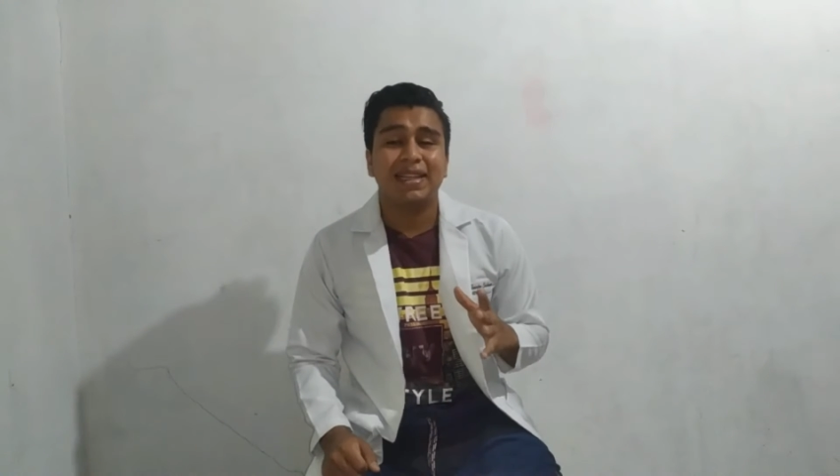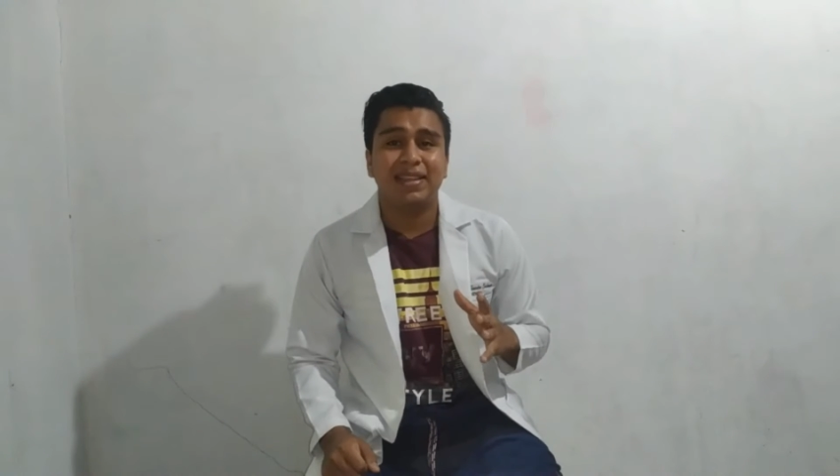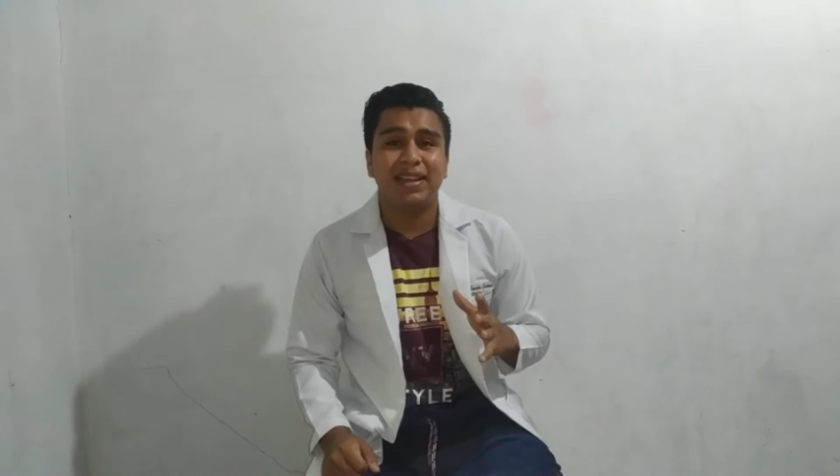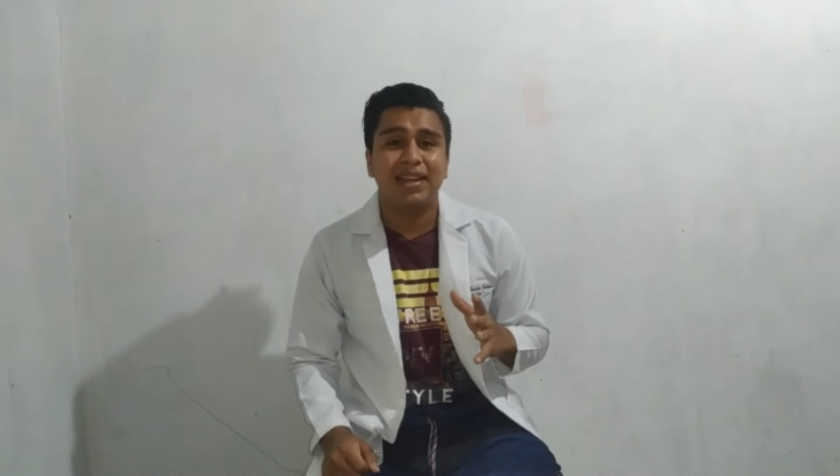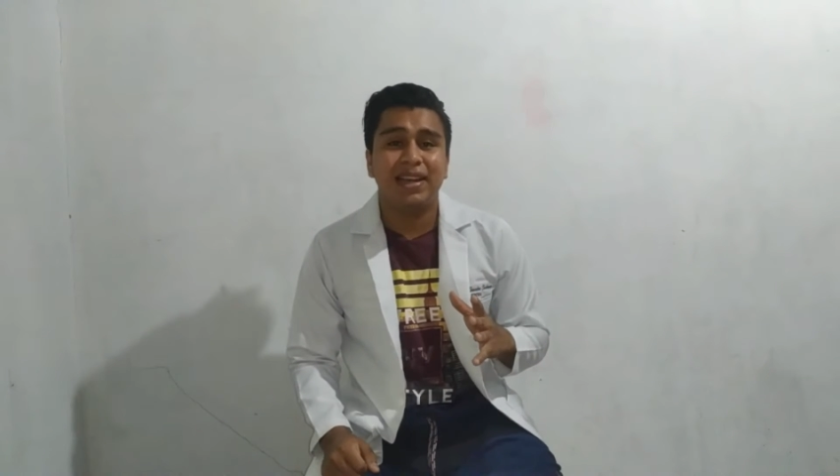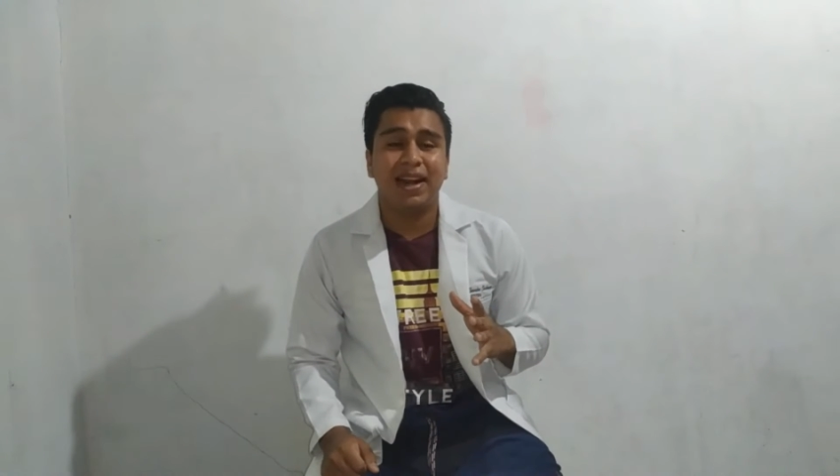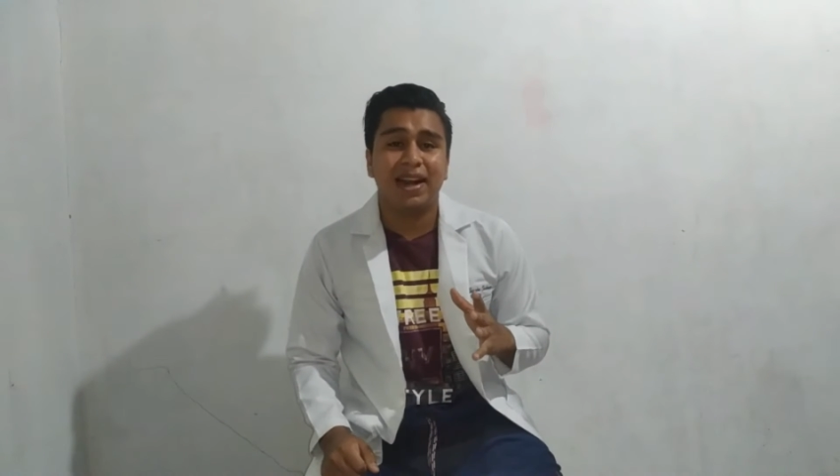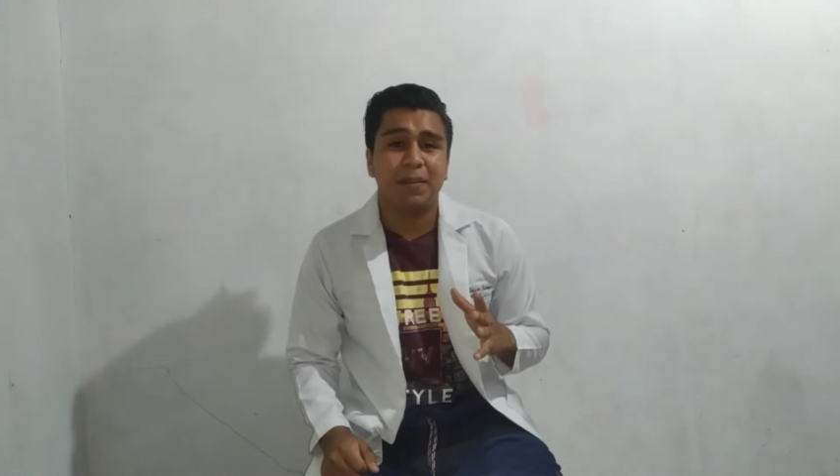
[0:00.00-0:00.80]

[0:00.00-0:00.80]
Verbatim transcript: caseína